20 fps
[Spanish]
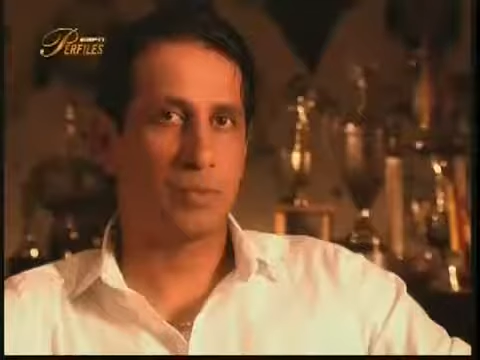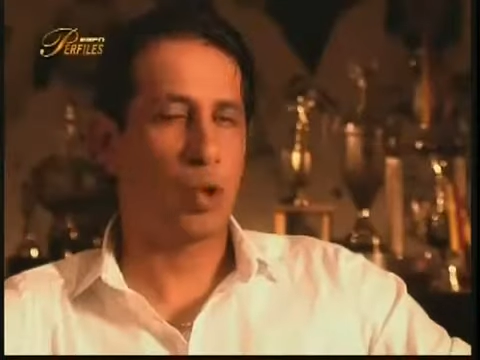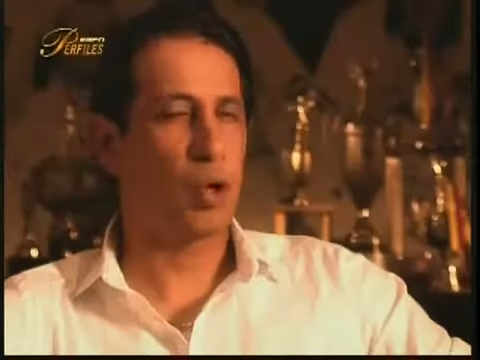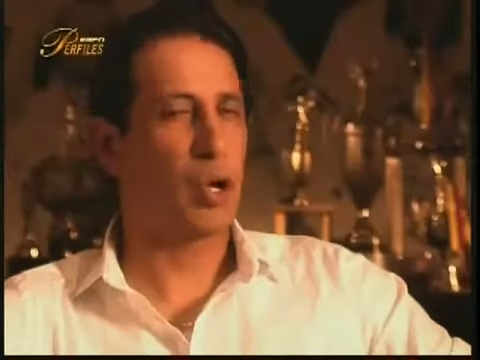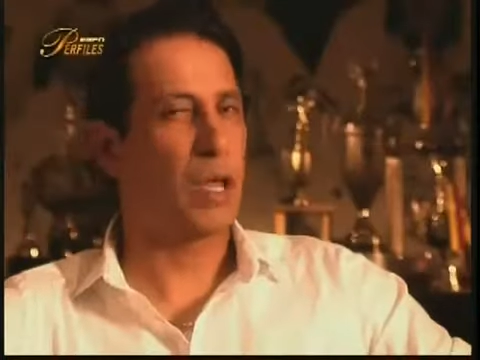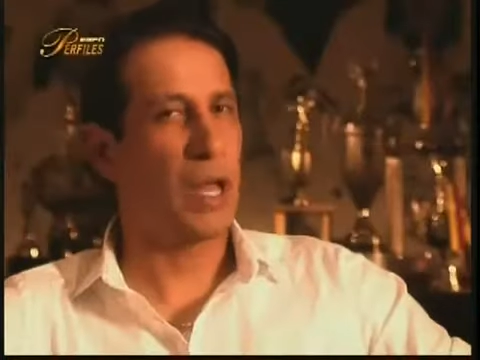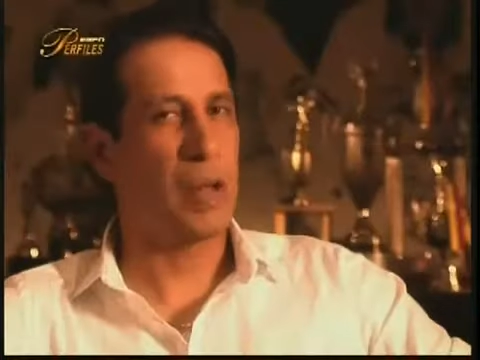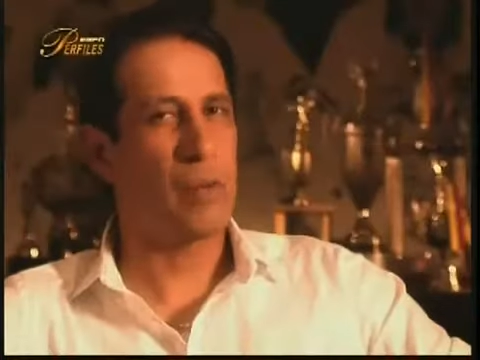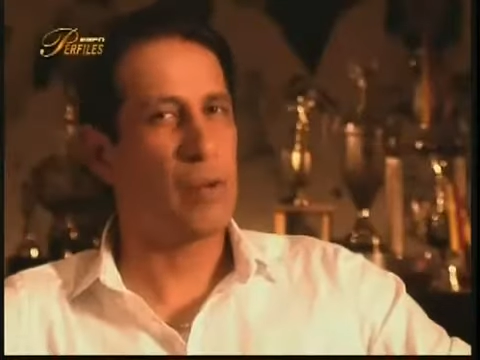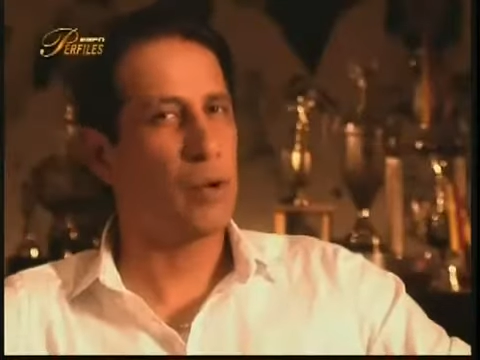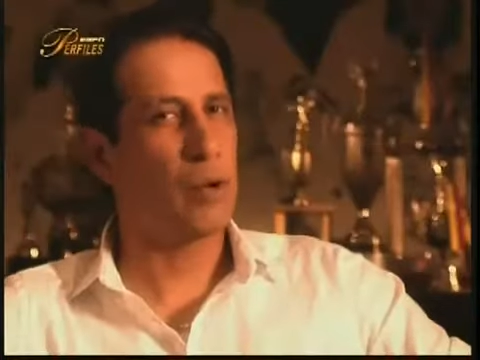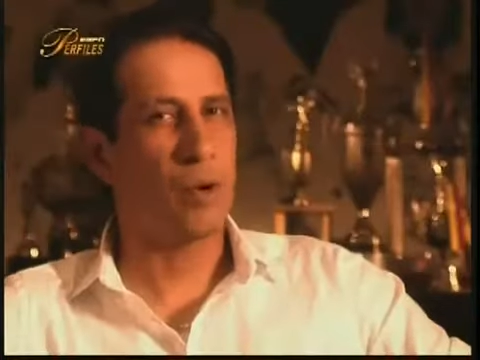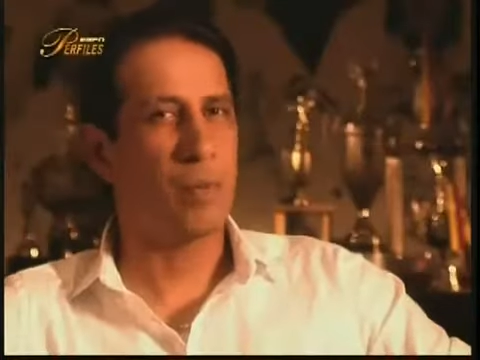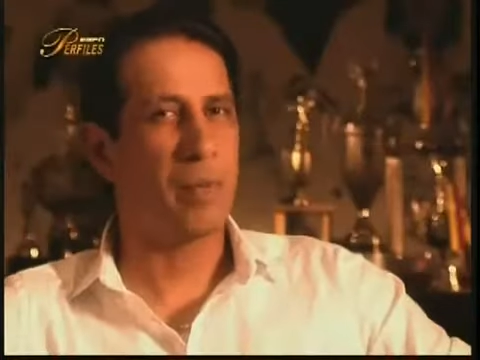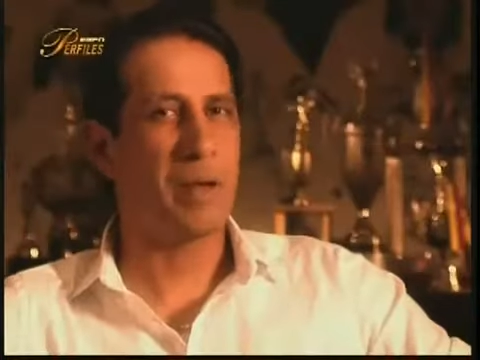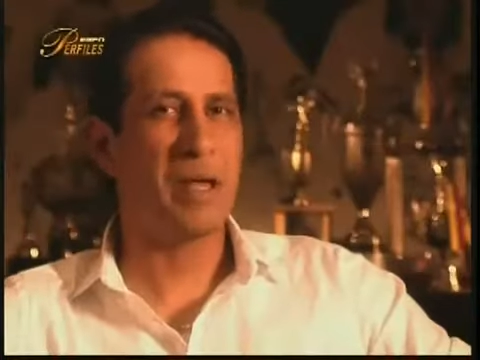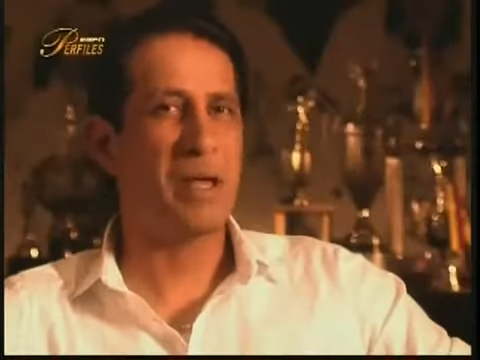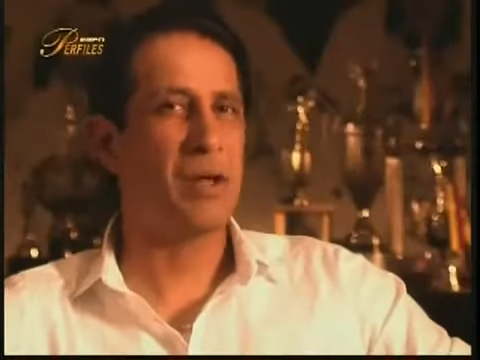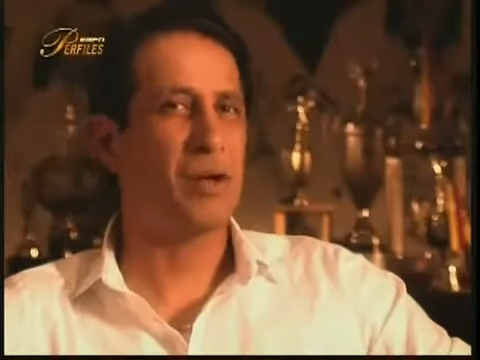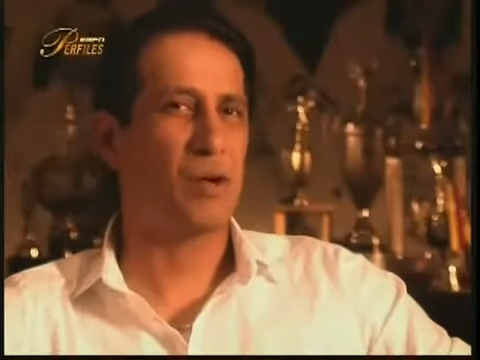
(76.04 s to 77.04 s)
quedamos con
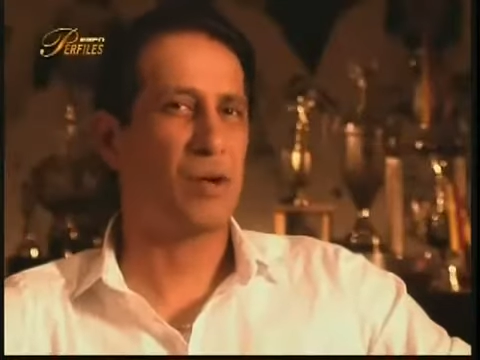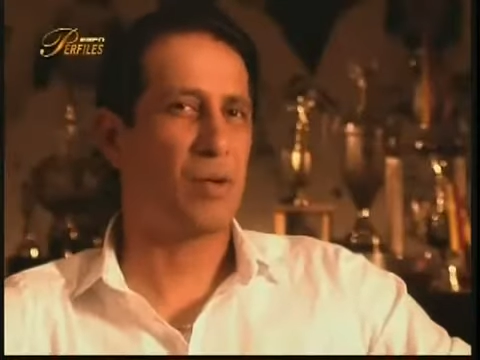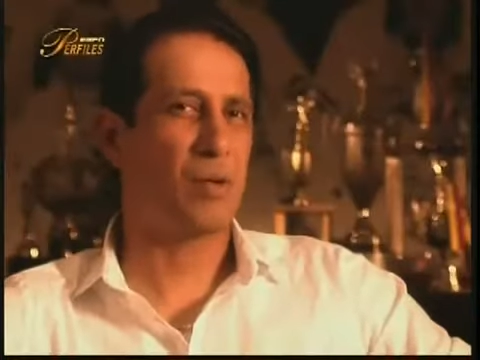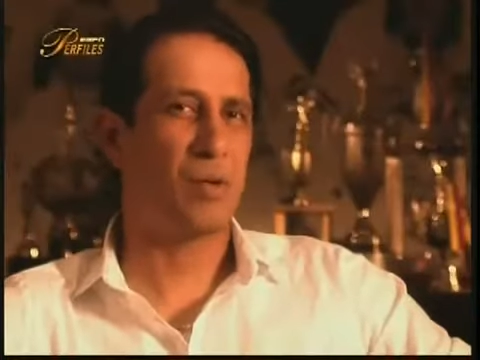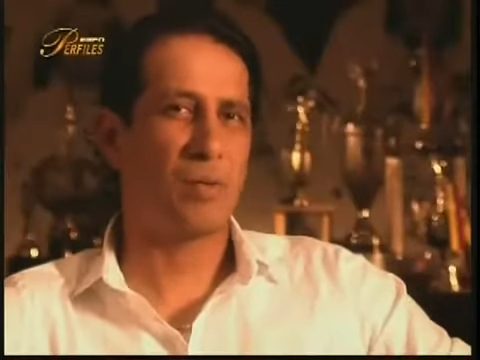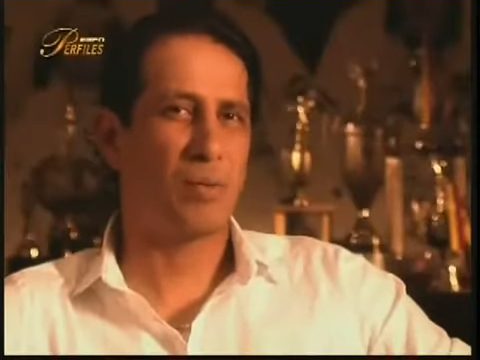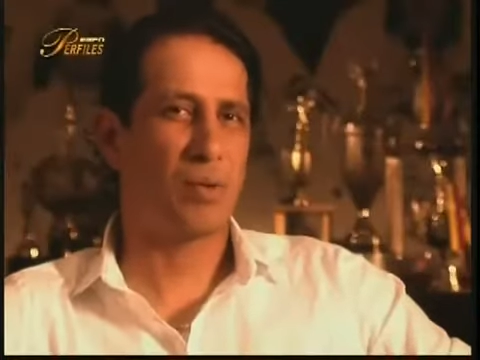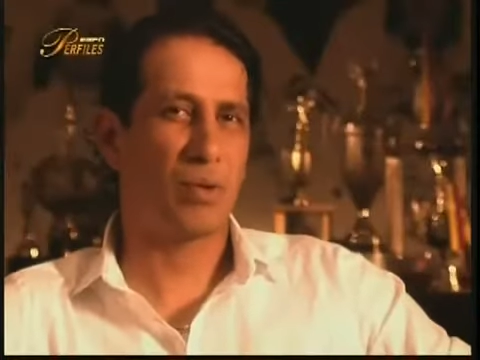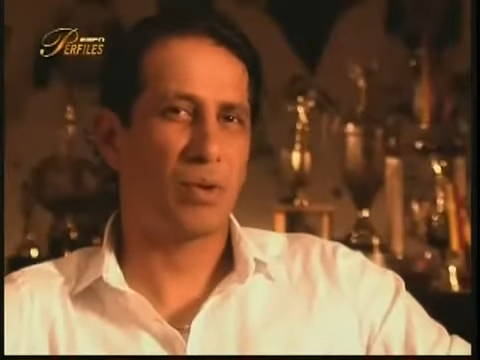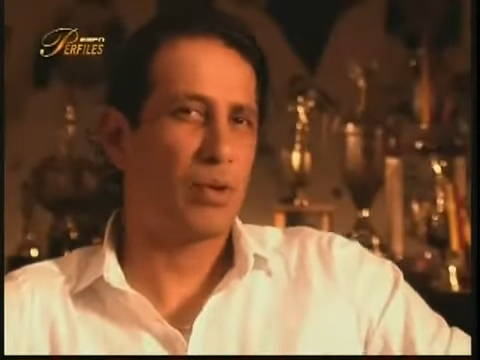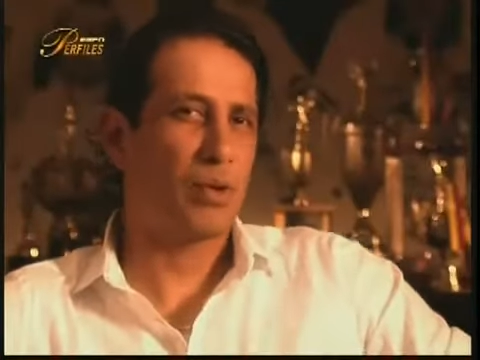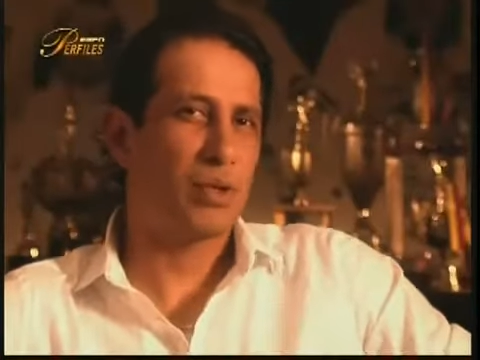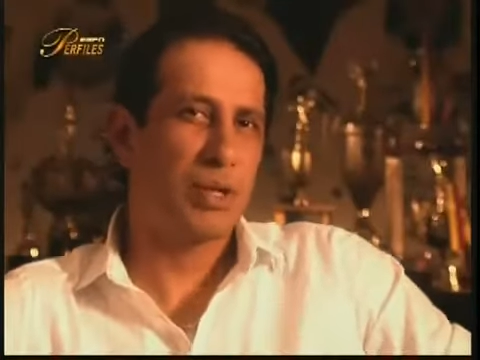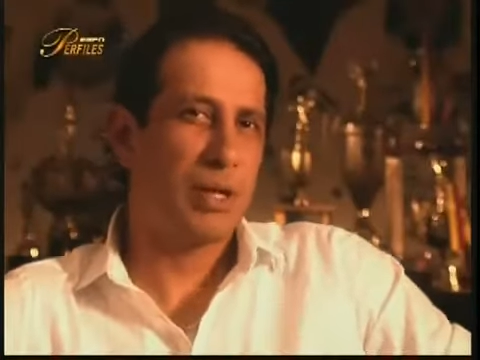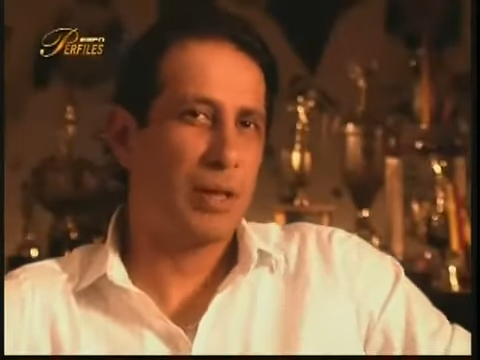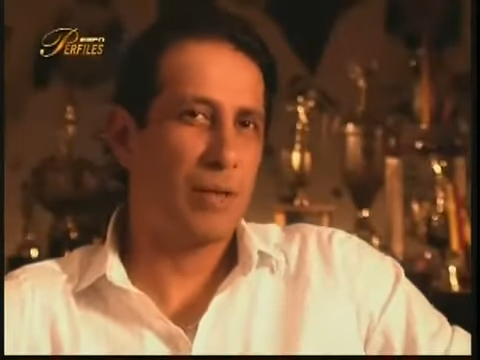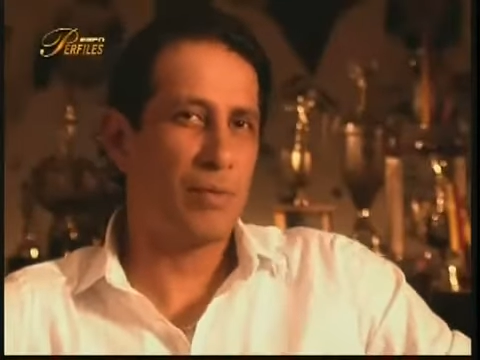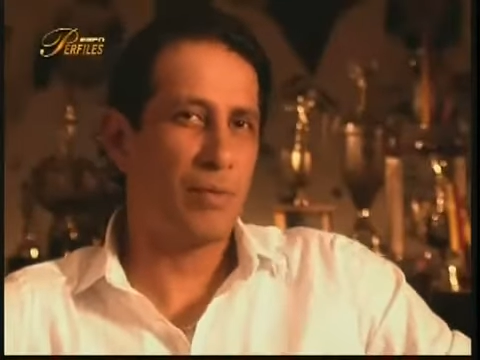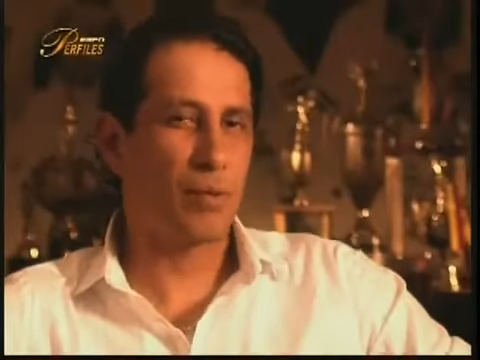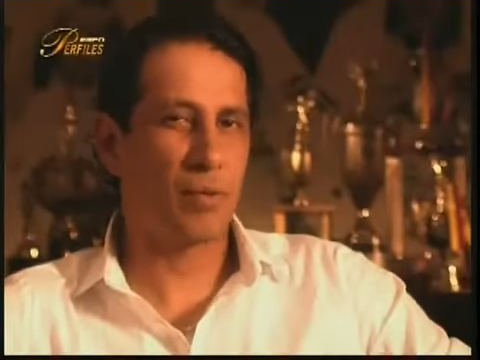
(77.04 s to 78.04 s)
México por
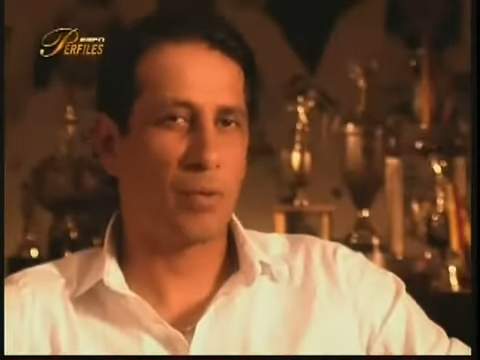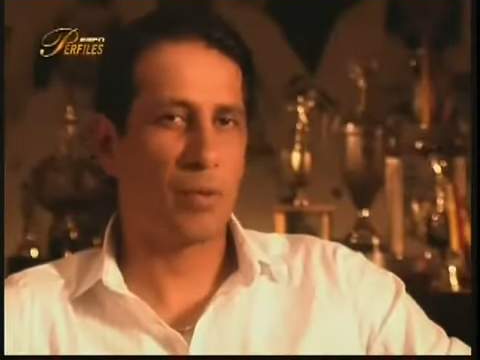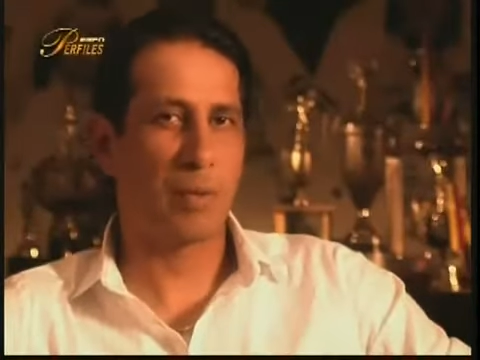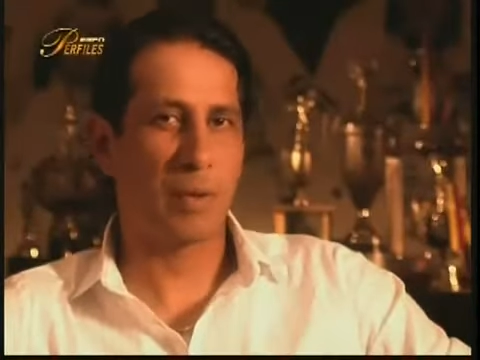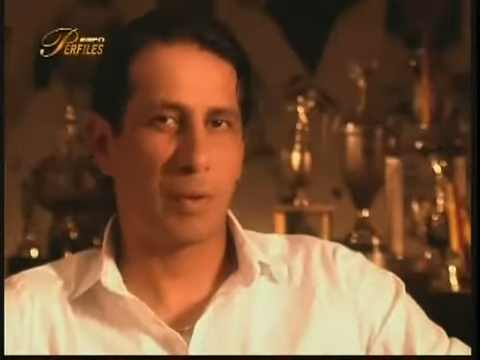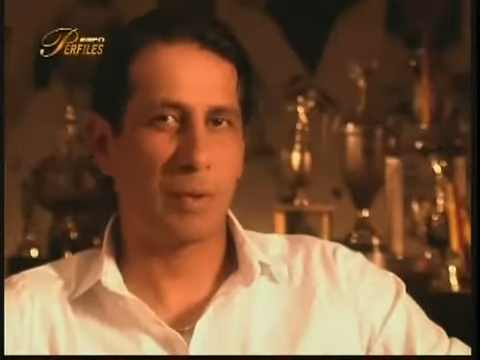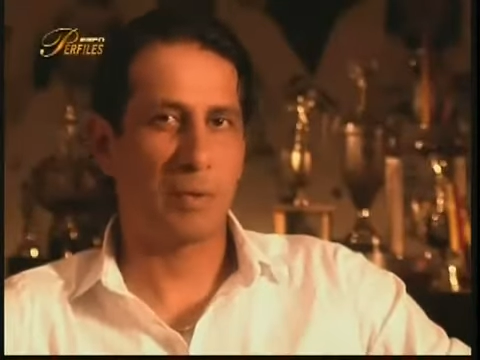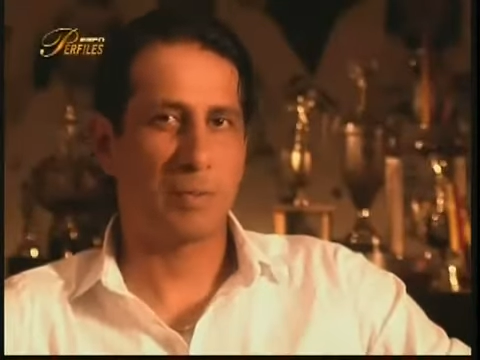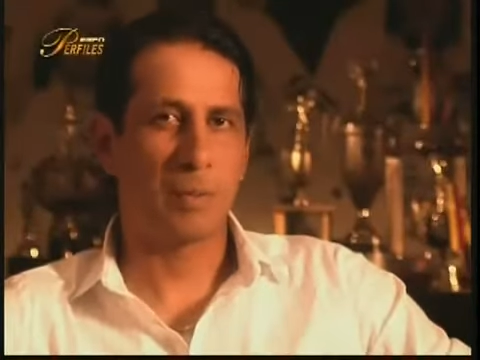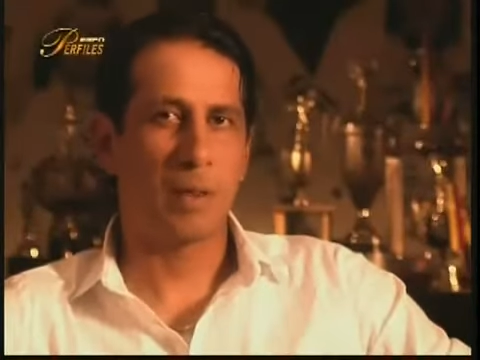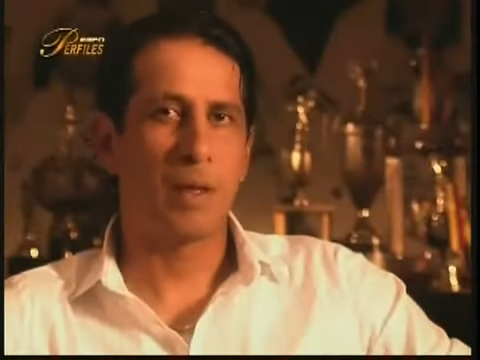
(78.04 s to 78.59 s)
cosas DE fútbol, pero